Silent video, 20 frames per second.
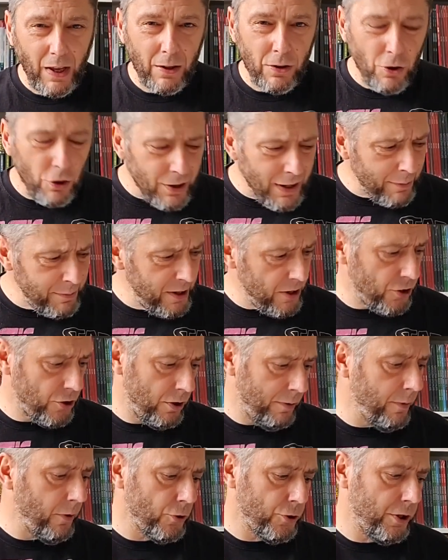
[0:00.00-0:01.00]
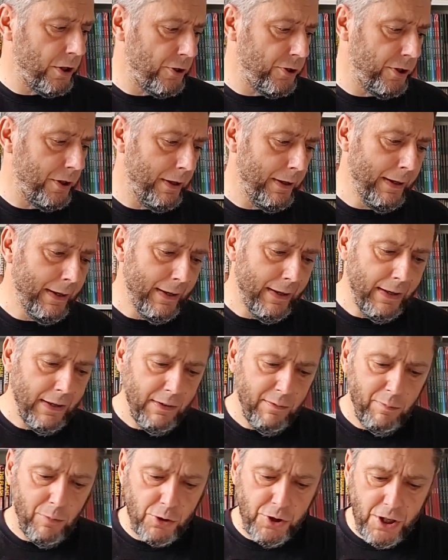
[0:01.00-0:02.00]
Dodam jeszcze może, że
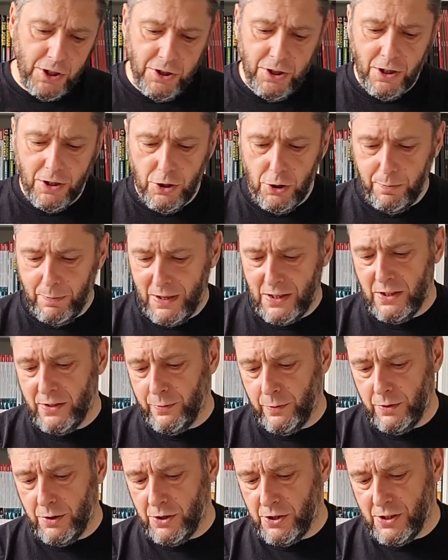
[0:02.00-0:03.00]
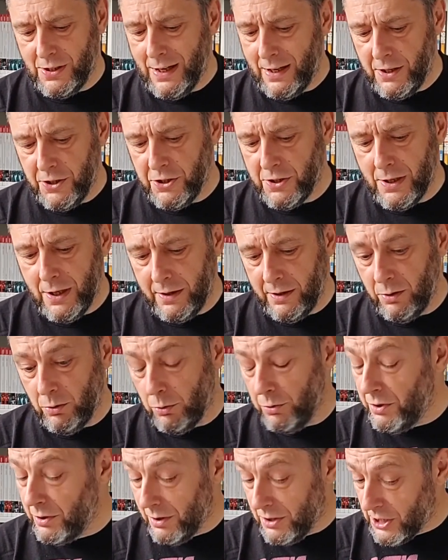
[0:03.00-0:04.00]
możecie gdzieś Państwo też znaleźć na
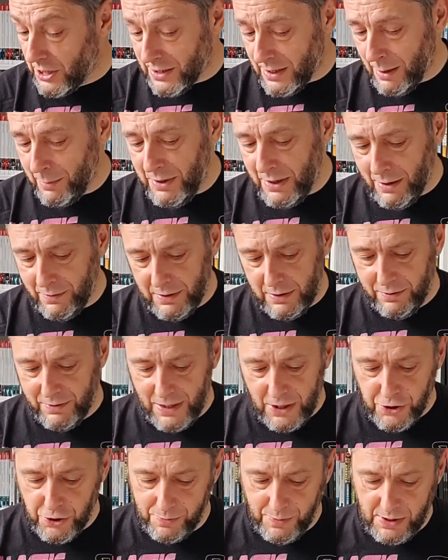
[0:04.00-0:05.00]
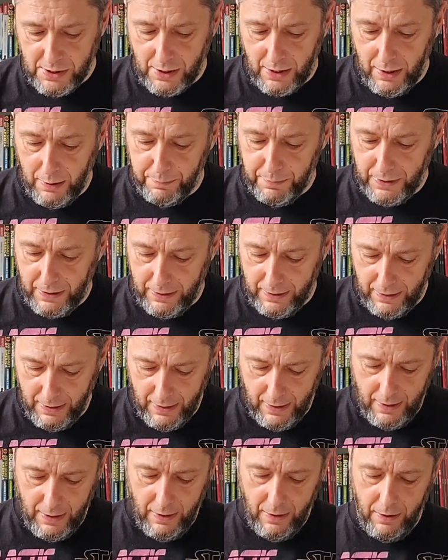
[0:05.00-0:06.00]
rynku, czasami nawet w naszym sklepie,
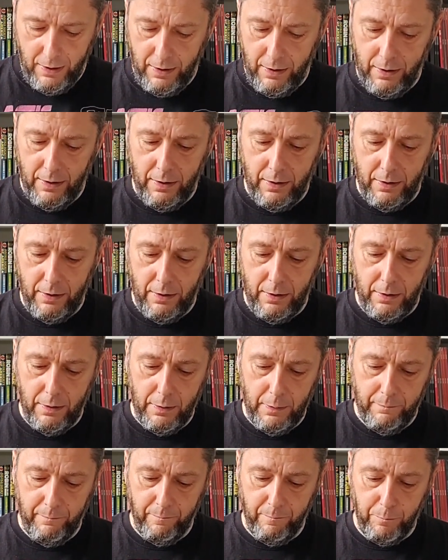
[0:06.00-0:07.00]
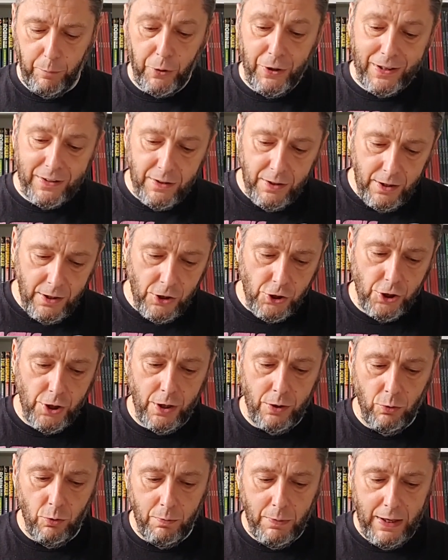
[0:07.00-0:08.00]
e,
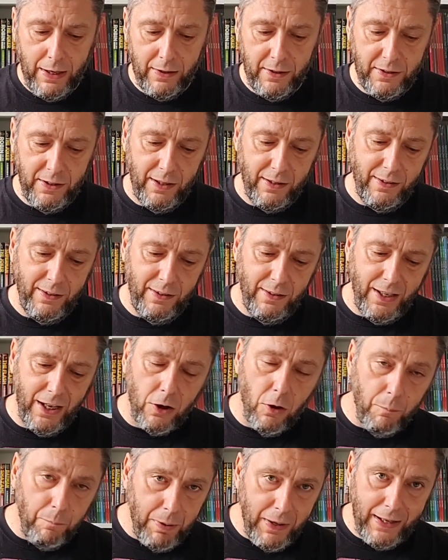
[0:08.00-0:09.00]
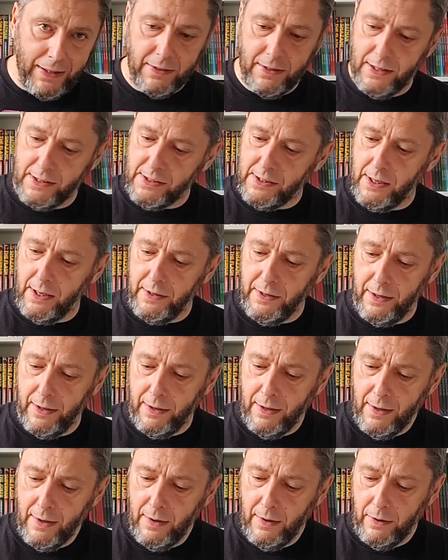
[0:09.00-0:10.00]
pojedyncze numery, niekompletne
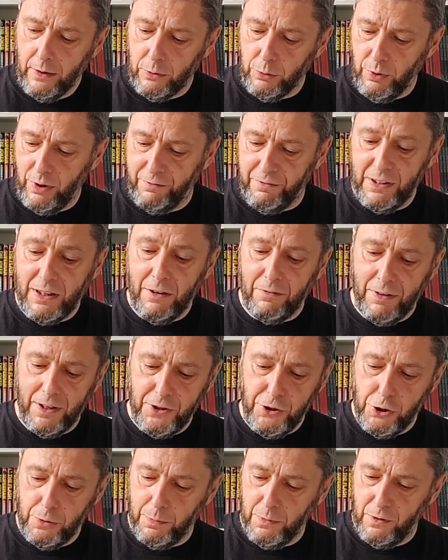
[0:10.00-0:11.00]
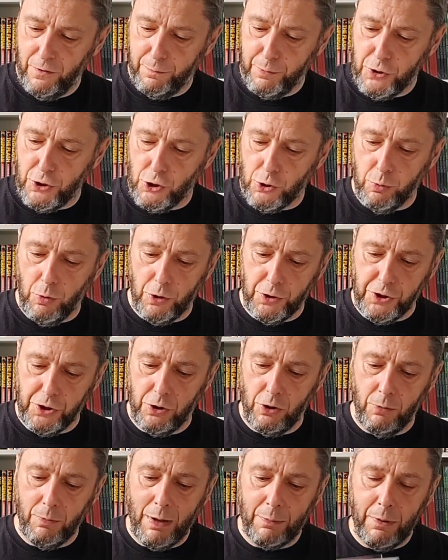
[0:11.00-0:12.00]
serie, które wydawaliśmy w
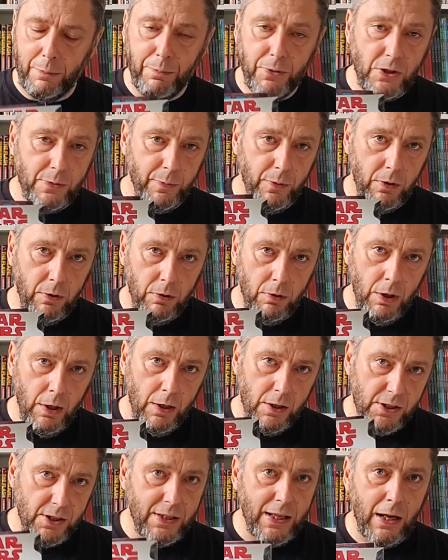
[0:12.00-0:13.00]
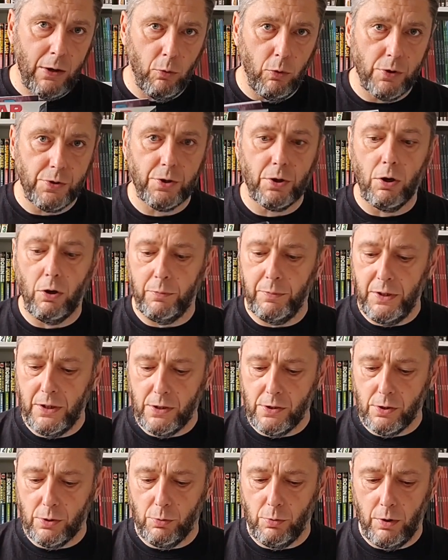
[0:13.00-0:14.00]
przeszłości. No mamy pismo Star Wars
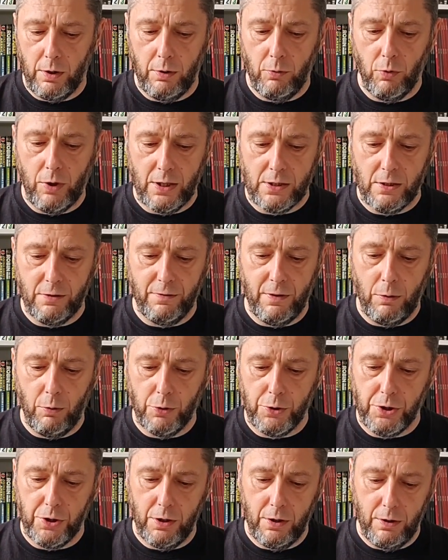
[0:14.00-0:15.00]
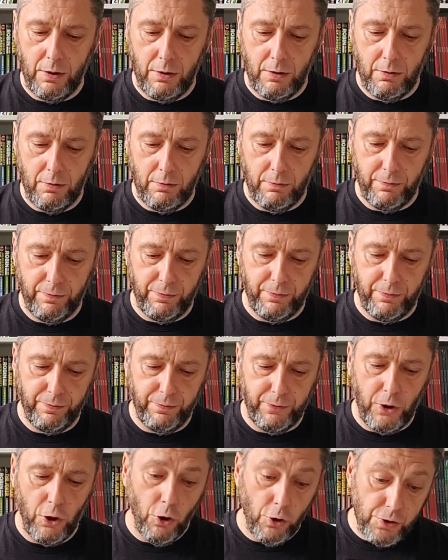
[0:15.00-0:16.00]
Comics, które ukazywało się i
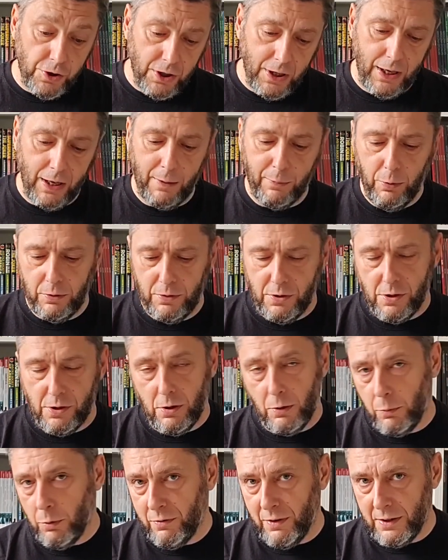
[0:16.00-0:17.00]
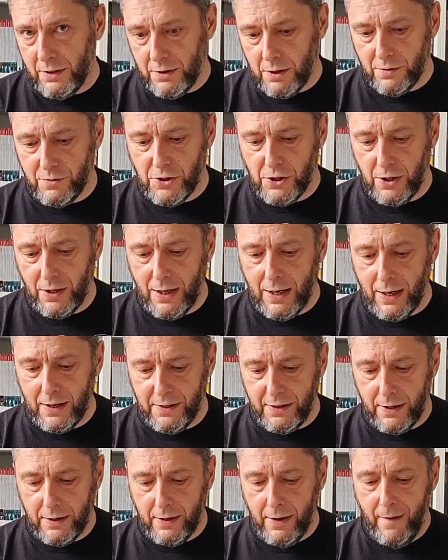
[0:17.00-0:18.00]
w kioskach, było dystrybuowane też w
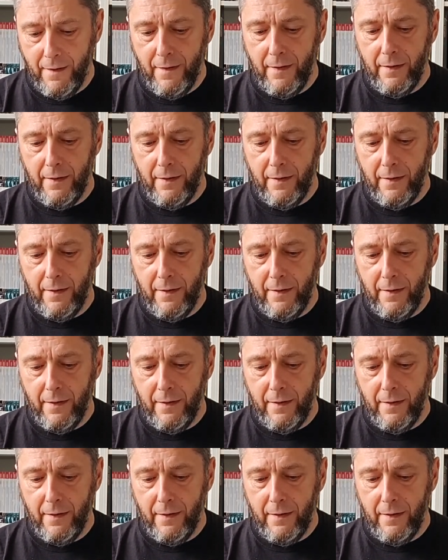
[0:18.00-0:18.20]
księgarniach